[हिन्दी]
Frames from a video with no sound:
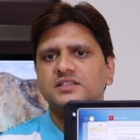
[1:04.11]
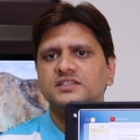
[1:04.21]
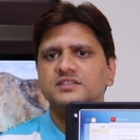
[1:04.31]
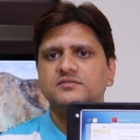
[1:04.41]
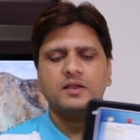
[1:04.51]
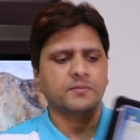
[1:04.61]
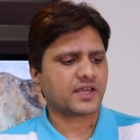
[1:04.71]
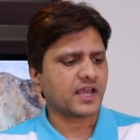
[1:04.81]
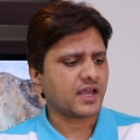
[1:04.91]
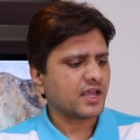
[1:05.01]
है जैसे स्वाइप
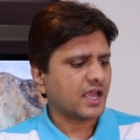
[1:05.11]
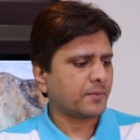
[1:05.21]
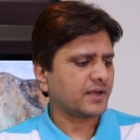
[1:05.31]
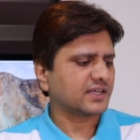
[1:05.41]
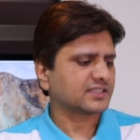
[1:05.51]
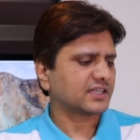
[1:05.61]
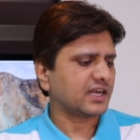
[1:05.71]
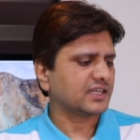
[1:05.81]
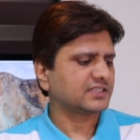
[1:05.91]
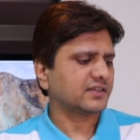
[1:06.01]
किया एप्लीकेशन का
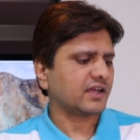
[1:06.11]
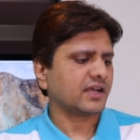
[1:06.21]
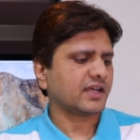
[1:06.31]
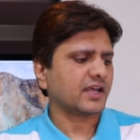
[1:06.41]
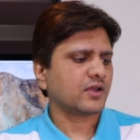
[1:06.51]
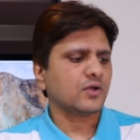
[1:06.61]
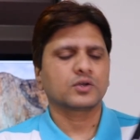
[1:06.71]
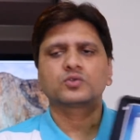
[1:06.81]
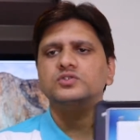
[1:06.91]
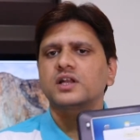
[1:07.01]
लिस्ट आ गया
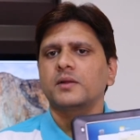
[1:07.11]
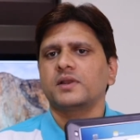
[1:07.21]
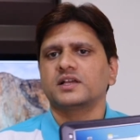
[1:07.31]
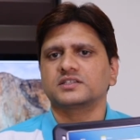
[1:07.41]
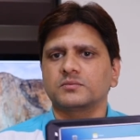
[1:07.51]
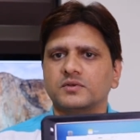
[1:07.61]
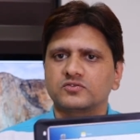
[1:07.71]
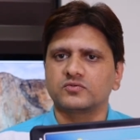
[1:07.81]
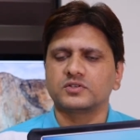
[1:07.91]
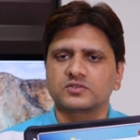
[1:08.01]
और दूसरी एप्लीकेशन में
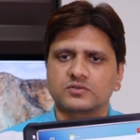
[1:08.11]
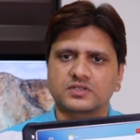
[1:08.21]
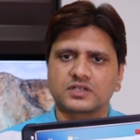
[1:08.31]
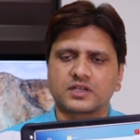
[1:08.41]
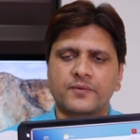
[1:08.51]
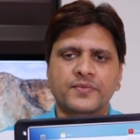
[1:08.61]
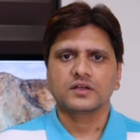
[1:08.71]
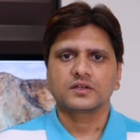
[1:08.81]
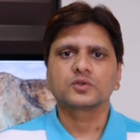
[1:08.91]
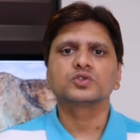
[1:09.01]
स्विच हो सकता हूँ
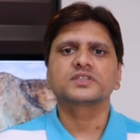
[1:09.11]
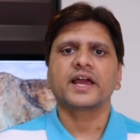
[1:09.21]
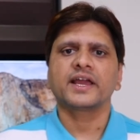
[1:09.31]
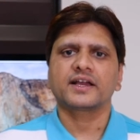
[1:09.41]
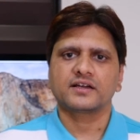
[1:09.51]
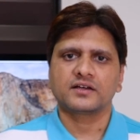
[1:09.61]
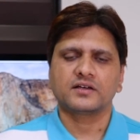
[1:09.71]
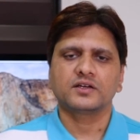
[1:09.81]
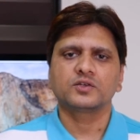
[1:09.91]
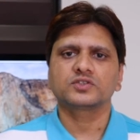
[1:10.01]
दूसरा
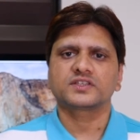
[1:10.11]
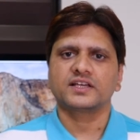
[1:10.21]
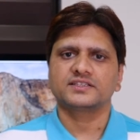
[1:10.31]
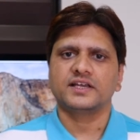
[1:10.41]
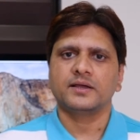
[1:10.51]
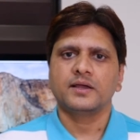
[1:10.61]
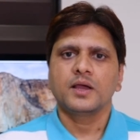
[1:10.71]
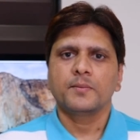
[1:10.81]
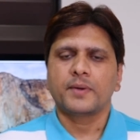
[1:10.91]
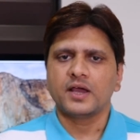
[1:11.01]
एक यूज़ केस है
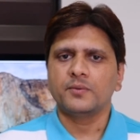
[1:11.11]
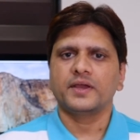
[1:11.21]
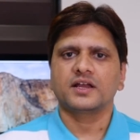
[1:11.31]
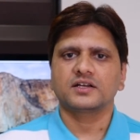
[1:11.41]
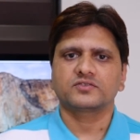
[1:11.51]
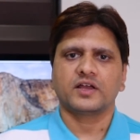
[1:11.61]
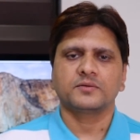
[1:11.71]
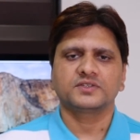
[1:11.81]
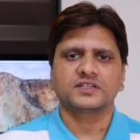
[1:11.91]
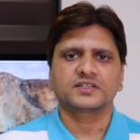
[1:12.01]
फाइव फिंगर
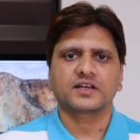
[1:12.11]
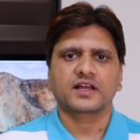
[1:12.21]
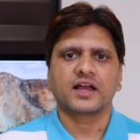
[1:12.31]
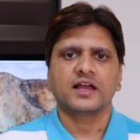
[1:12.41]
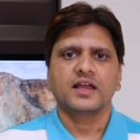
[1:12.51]
स्वाइप जेस्चर का